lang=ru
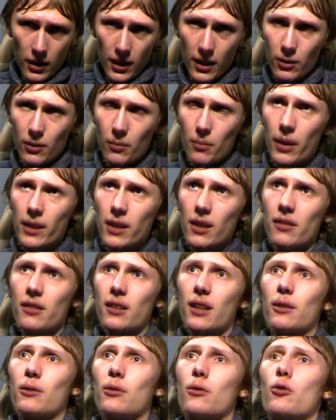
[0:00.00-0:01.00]
Это боец,
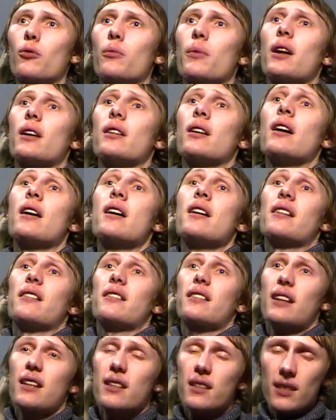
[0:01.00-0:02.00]
который умеет
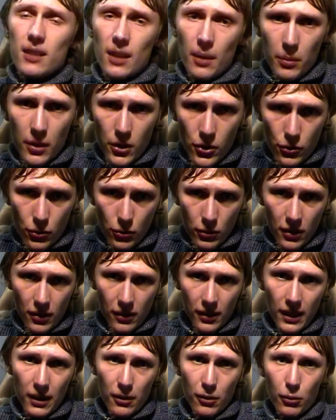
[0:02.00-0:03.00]
зайти на ближнюю
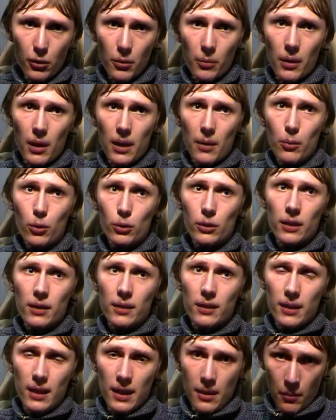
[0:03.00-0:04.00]
дистанцию и поработать
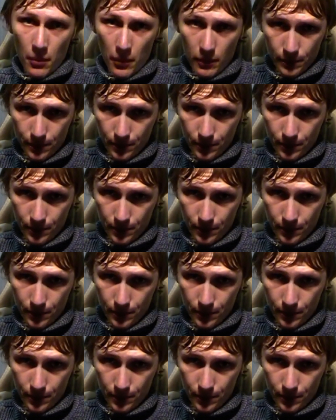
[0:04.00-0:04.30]
там.